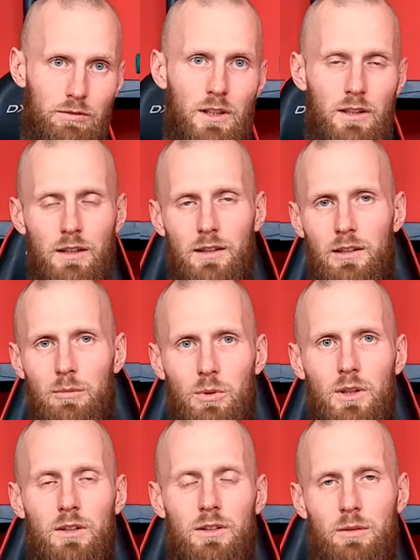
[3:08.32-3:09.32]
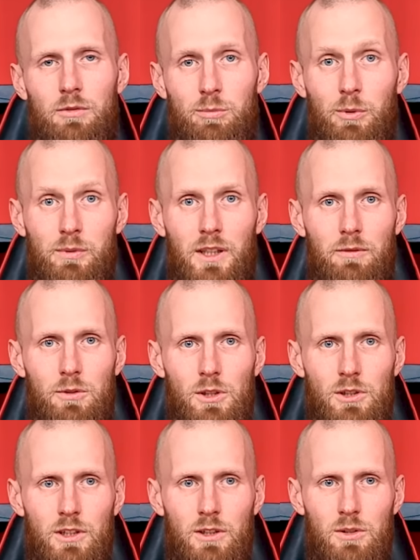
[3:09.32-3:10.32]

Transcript: wtedy następuje to, co wspomniałem wcześniej,